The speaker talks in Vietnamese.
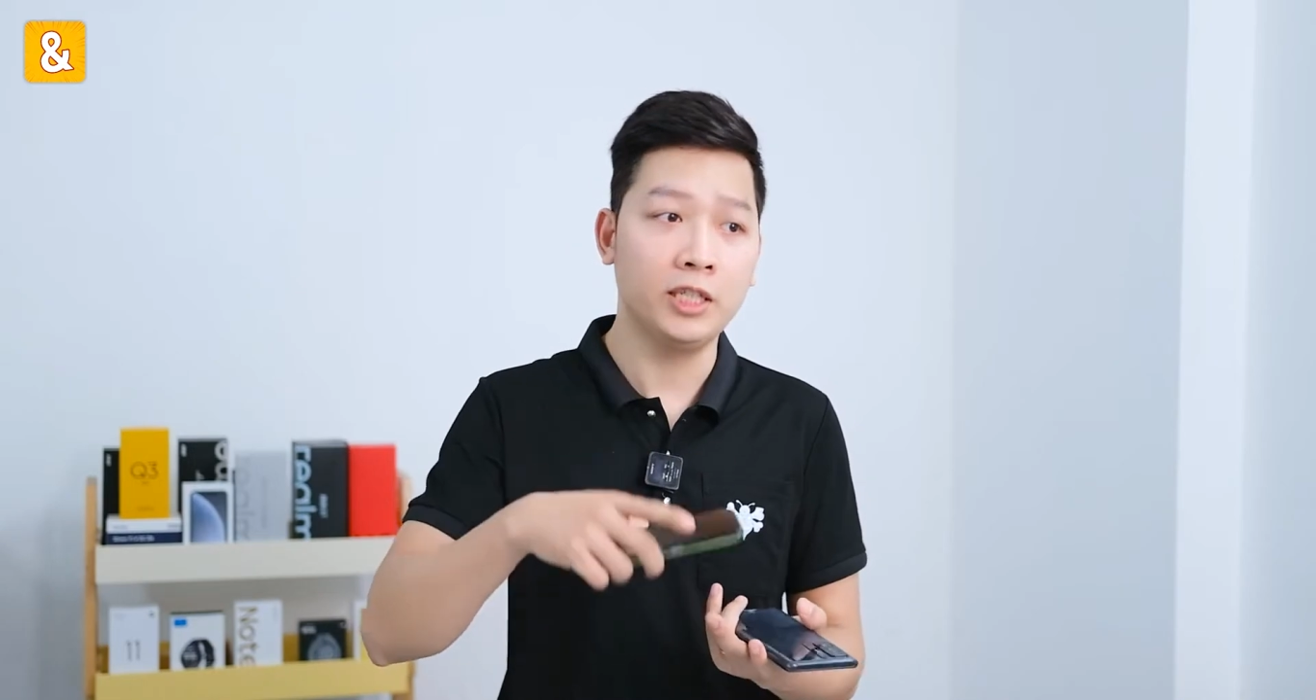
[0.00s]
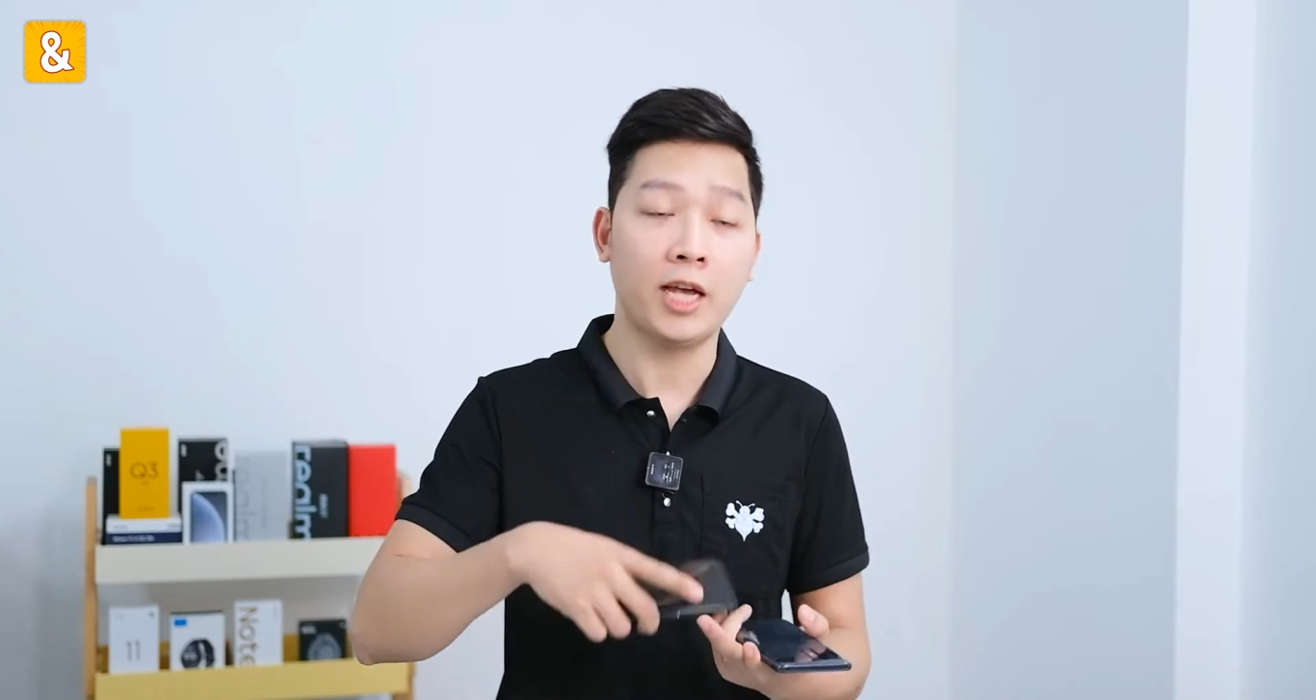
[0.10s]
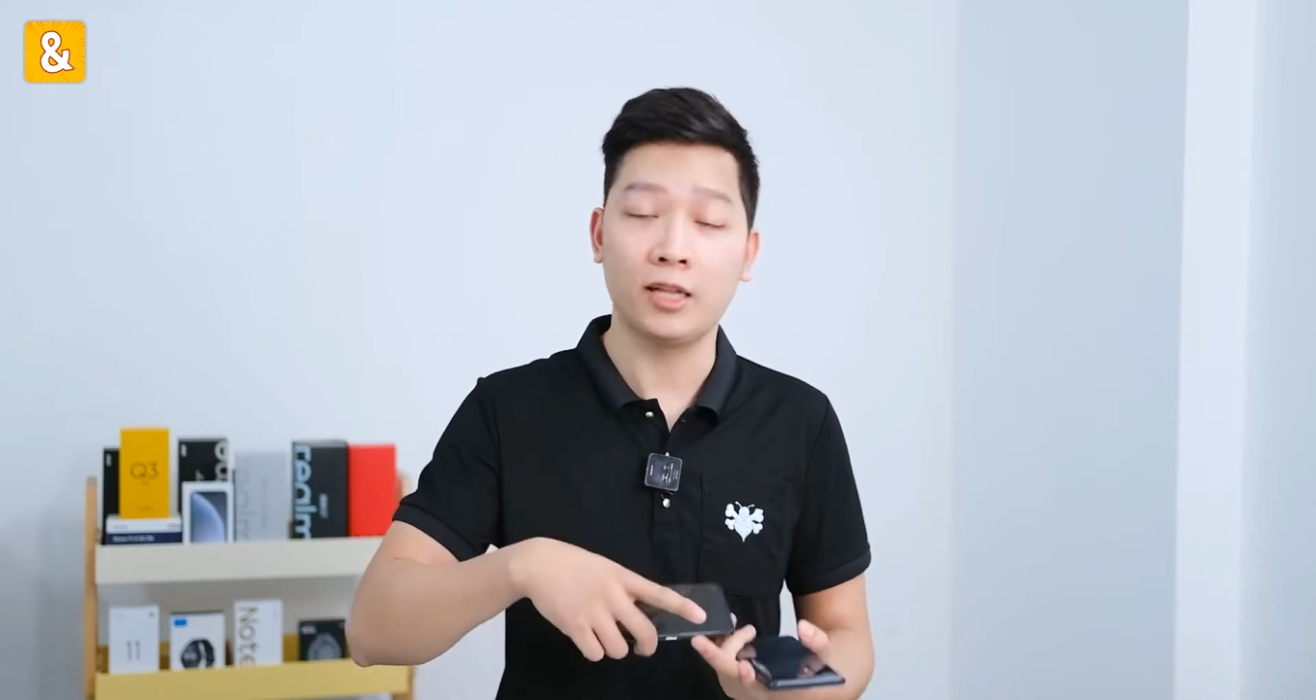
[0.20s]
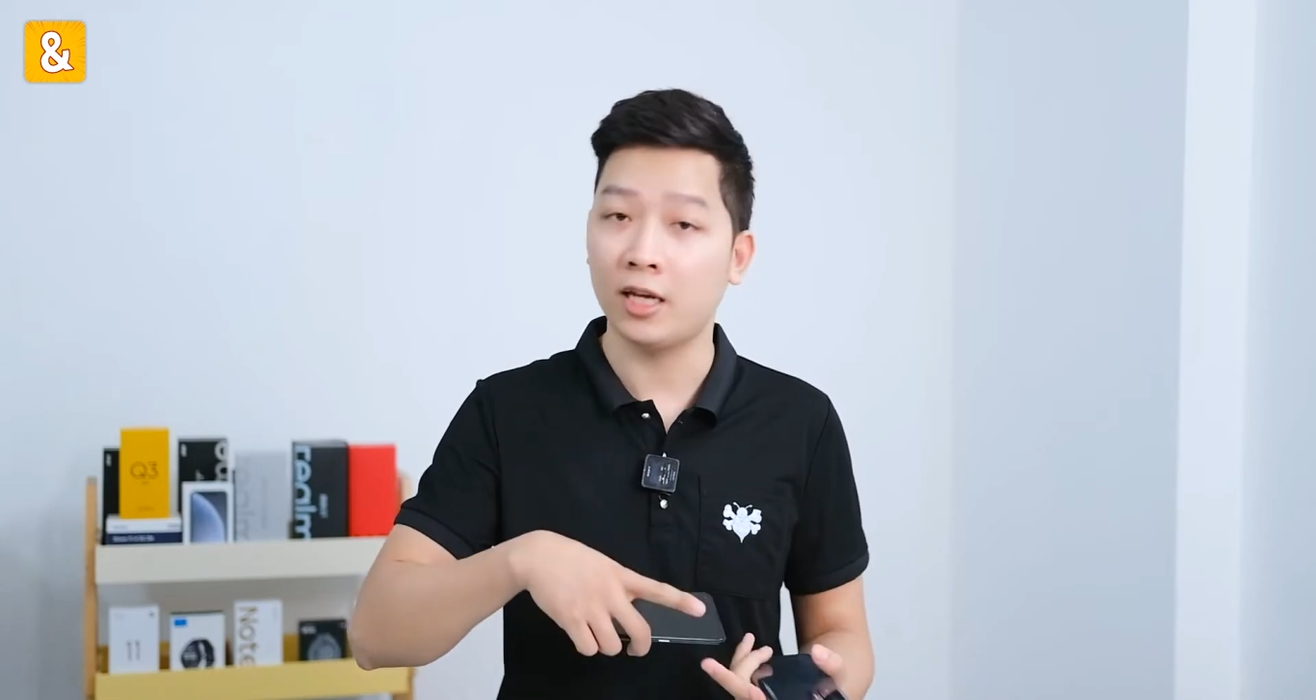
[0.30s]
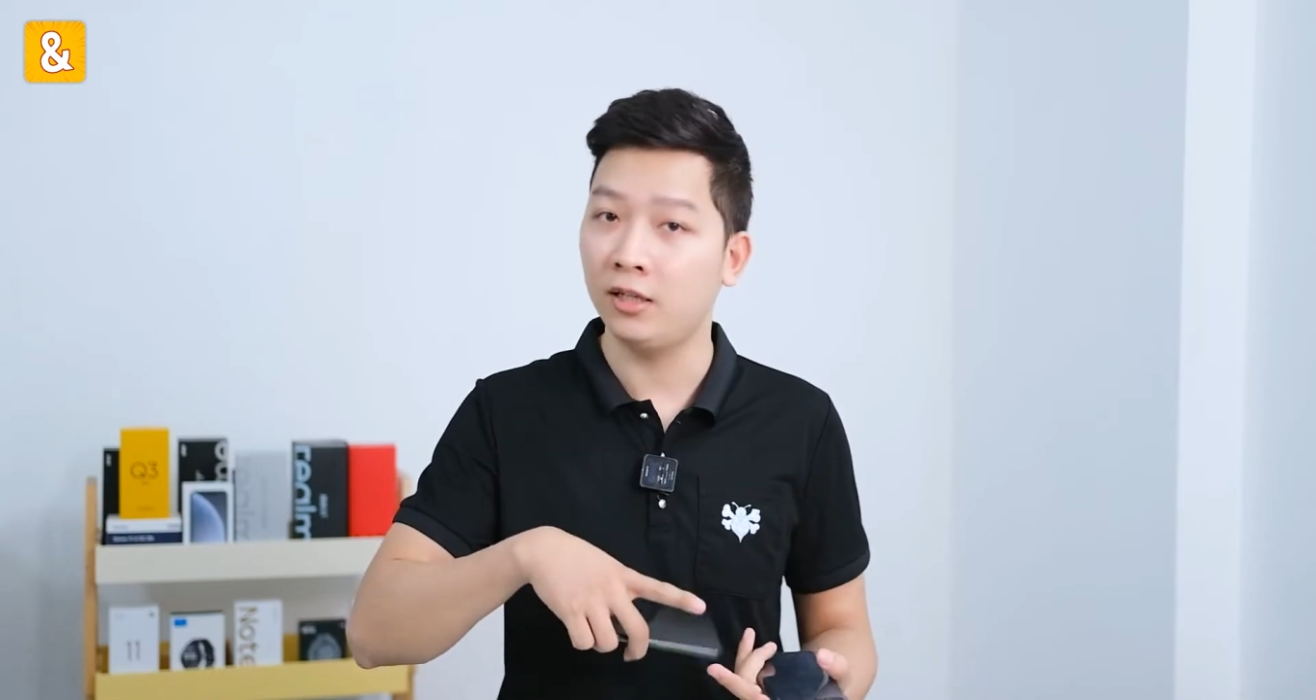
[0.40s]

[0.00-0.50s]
chi nhánh tại